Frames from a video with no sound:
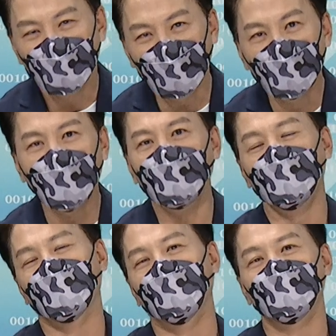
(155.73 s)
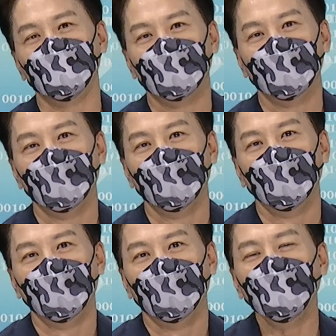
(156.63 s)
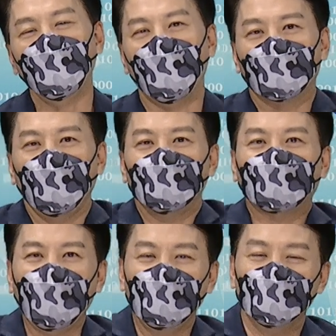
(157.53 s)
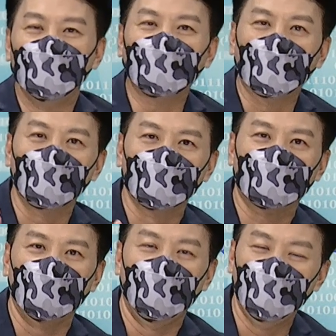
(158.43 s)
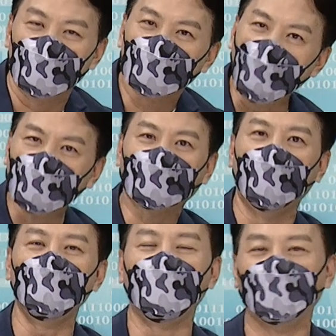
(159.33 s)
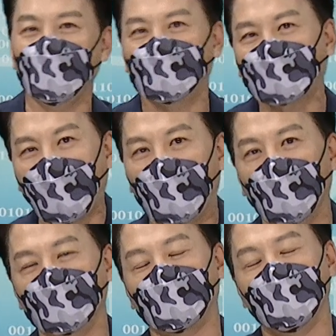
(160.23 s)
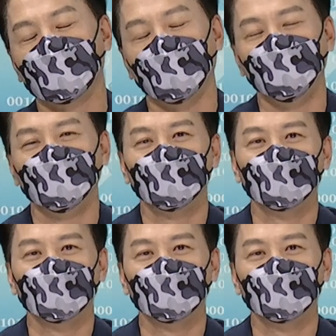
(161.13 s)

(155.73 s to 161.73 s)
因为你们利豪可以带你们在股市里面攻城略地，大获全胜。